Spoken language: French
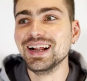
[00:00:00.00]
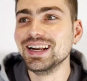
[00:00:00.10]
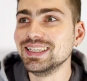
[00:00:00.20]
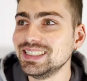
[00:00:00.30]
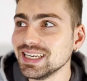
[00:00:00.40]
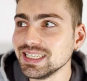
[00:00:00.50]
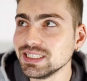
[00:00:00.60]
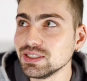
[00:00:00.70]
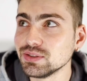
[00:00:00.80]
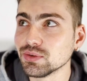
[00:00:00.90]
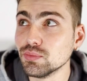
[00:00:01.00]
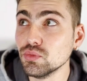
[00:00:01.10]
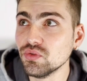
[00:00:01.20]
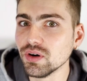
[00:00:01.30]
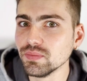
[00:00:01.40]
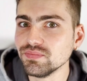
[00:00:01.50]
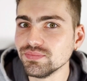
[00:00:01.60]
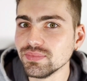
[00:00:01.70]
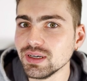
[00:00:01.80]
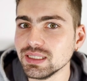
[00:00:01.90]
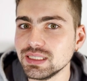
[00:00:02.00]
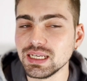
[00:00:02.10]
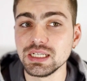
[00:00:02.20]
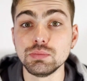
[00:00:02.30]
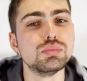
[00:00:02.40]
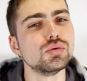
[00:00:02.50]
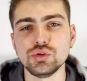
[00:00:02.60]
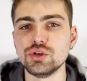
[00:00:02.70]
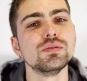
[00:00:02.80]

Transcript: les sièges sont mouvants, les sièges bougent.